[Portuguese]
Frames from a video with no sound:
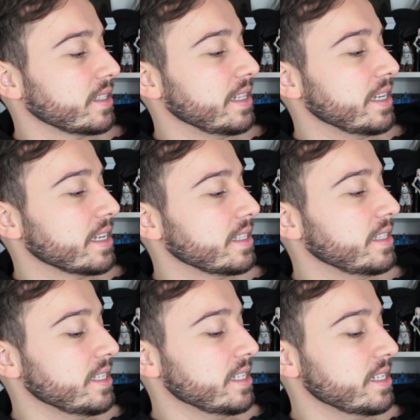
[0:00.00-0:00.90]
as
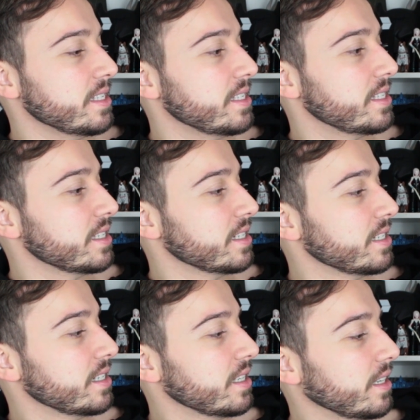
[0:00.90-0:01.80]
linhazinhas
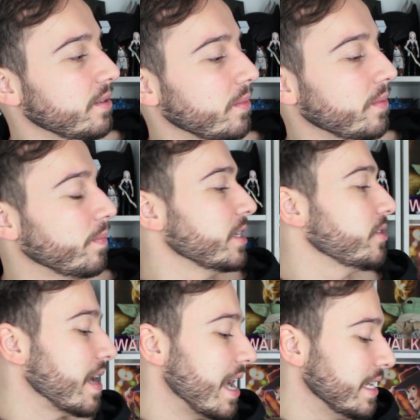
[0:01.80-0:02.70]

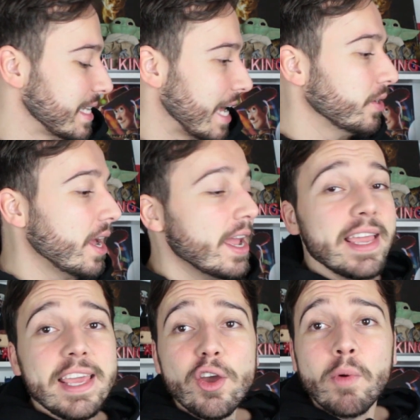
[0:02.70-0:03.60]
personalizado
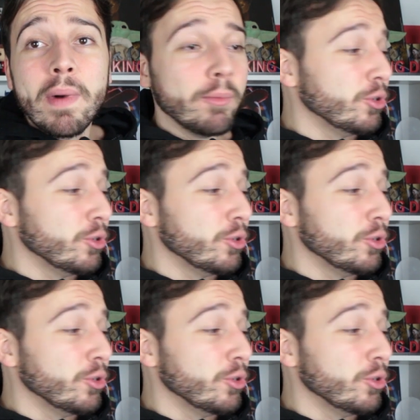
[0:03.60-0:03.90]
e uma